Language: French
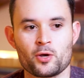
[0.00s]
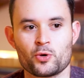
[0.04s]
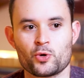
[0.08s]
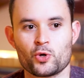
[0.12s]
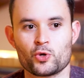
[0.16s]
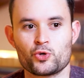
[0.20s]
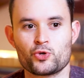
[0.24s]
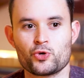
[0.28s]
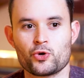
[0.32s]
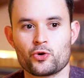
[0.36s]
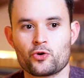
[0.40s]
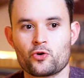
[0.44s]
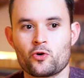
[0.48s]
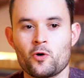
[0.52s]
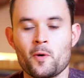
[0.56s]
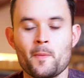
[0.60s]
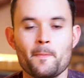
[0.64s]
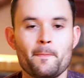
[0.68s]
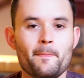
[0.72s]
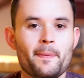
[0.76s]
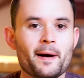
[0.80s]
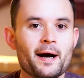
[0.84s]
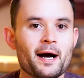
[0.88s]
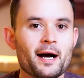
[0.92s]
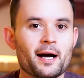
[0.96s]
que Dieu
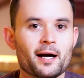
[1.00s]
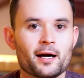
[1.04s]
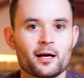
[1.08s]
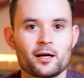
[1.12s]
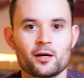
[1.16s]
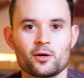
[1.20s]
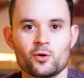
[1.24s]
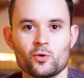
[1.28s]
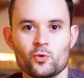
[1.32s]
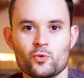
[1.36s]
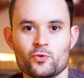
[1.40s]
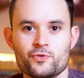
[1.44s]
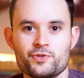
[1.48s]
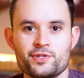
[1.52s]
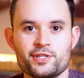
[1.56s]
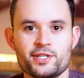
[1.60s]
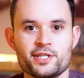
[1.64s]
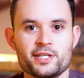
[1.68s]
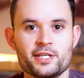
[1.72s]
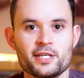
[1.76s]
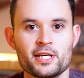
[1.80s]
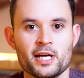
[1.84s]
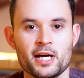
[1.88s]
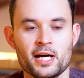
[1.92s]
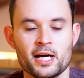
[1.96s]
compare
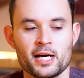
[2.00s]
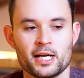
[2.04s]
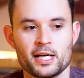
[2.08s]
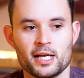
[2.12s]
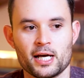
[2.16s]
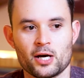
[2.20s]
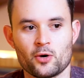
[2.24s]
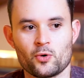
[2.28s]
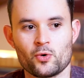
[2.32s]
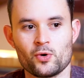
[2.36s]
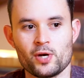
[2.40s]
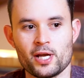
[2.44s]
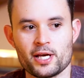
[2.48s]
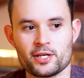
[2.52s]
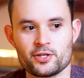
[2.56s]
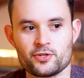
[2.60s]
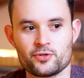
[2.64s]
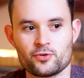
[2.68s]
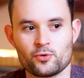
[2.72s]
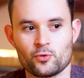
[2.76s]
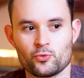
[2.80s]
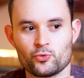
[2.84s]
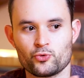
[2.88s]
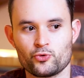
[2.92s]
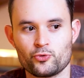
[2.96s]
aussi la
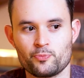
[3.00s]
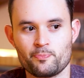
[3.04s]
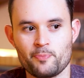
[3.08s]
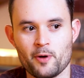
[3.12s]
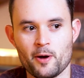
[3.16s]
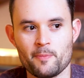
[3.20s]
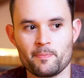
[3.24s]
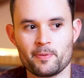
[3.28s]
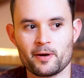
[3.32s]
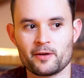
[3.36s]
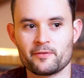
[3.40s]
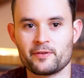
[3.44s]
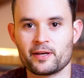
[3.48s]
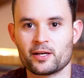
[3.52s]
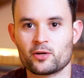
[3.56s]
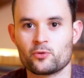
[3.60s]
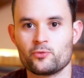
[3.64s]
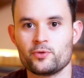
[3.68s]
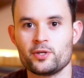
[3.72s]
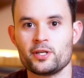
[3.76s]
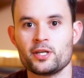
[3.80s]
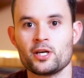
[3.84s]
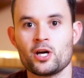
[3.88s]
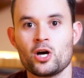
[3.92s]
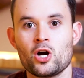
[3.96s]
relation du peuple avec
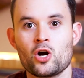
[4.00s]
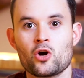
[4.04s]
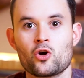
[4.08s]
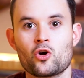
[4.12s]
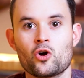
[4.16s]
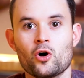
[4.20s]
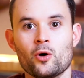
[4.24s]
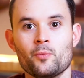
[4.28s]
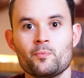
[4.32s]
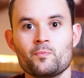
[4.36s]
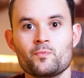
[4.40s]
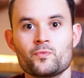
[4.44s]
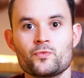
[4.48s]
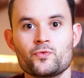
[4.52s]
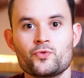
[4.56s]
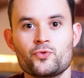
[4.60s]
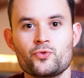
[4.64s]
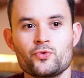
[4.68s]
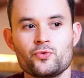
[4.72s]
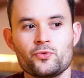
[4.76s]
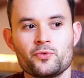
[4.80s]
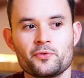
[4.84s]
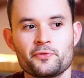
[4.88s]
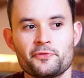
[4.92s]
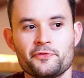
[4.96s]
lui comme
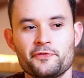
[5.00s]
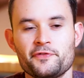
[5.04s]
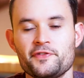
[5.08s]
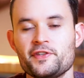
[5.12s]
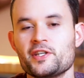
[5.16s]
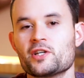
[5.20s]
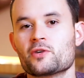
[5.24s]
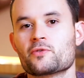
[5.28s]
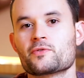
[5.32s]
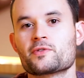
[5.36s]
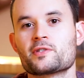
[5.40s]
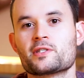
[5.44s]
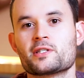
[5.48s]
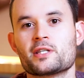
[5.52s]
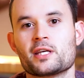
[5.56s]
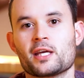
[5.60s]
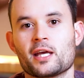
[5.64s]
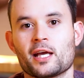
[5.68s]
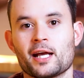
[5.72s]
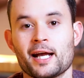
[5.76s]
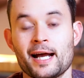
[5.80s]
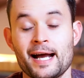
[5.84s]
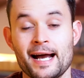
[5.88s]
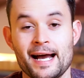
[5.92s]
d'une fiancée,